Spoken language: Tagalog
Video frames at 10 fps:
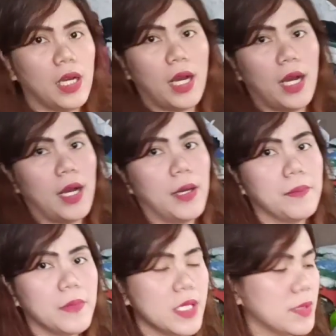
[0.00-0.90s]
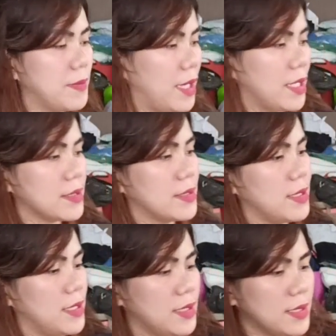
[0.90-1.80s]
Um, this box
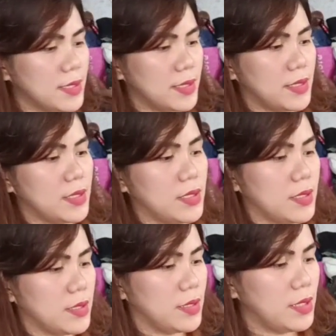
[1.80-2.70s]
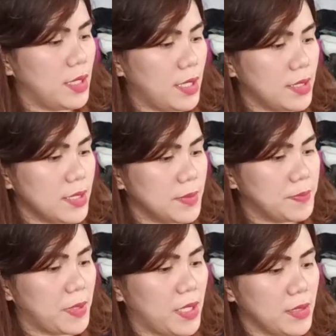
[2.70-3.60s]
is uh, this
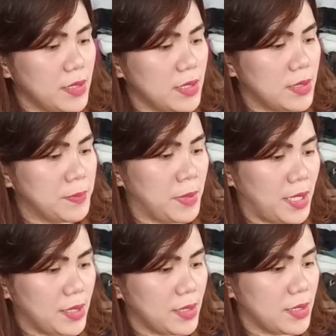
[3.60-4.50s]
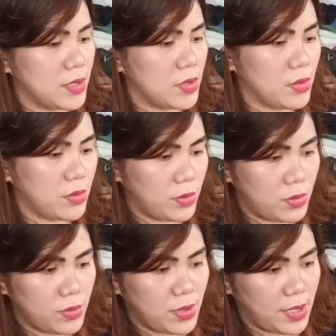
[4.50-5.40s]
this bag is so
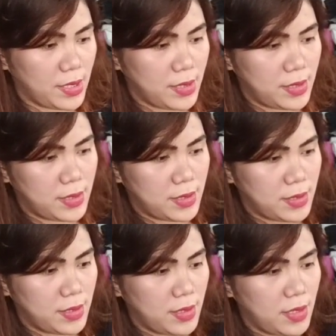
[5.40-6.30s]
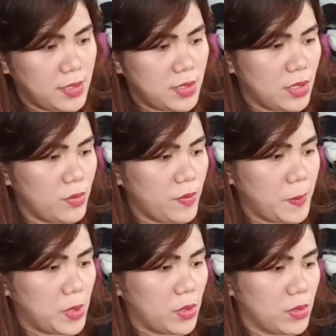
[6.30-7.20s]
nice. It's a Louis
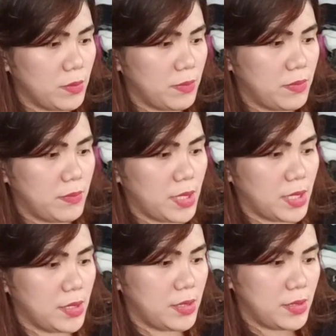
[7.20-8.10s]
Vuitton bag.